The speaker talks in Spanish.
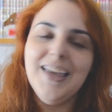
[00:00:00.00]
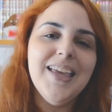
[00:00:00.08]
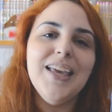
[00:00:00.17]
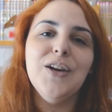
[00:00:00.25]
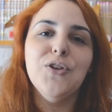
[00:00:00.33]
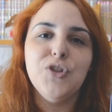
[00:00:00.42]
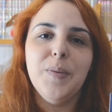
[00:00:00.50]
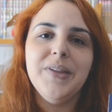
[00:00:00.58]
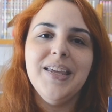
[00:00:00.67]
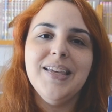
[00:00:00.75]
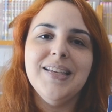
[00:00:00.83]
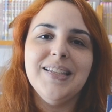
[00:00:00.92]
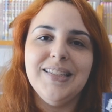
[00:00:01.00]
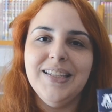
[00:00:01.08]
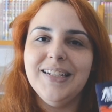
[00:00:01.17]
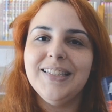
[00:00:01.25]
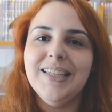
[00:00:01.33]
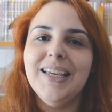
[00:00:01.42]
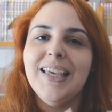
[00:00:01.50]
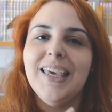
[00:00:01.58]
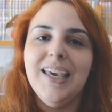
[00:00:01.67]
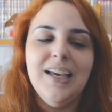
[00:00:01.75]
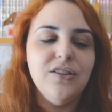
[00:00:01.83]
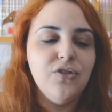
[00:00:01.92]
Incluso podría decirse
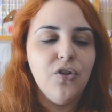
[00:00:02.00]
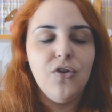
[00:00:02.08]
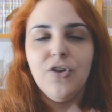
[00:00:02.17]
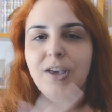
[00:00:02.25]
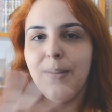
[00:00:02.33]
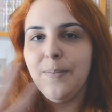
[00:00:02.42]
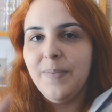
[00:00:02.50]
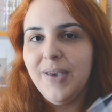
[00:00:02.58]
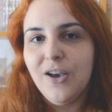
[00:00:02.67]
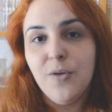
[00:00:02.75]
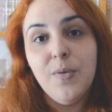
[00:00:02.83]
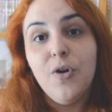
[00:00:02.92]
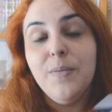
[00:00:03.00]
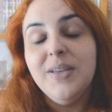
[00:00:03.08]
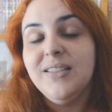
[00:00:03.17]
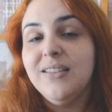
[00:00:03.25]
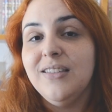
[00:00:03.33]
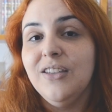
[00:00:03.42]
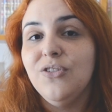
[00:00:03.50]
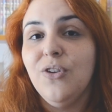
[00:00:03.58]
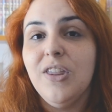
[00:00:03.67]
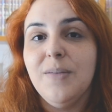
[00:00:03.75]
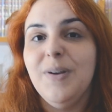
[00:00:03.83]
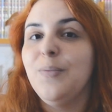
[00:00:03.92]
que todo lo que como comienza esta
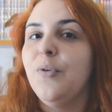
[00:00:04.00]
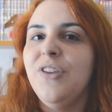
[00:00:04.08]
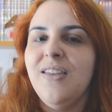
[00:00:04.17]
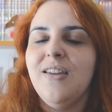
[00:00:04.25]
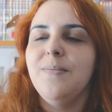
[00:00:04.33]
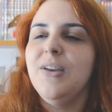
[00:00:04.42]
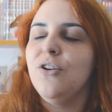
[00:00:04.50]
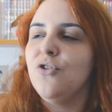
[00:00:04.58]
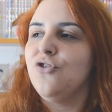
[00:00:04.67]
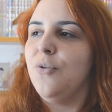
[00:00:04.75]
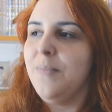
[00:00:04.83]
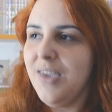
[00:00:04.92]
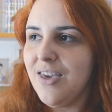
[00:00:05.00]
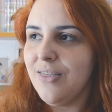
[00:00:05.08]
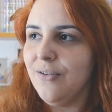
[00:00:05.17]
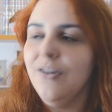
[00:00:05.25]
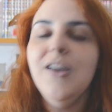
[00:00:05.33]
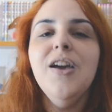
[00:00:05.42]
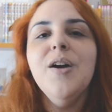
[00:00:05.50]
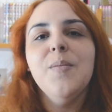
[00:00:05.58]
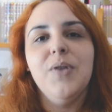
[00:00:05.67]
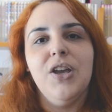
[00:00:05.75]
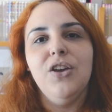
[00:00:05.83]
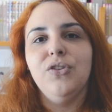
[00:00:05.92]
historia y demás podría darme incluso miedo,
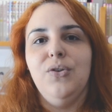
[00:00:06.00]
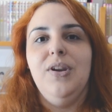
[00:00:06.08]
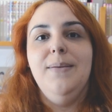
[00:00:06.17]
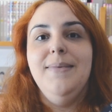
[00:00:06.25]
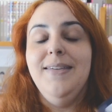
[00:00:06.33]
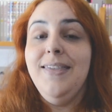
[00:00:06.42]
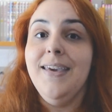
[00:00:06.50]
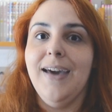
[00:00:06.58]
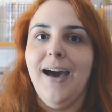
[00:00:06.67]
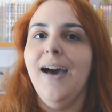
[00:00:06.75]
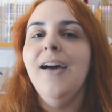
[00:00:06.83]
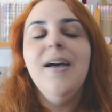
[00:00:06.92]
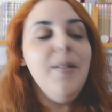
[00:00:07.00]
porque yo soy una miedica.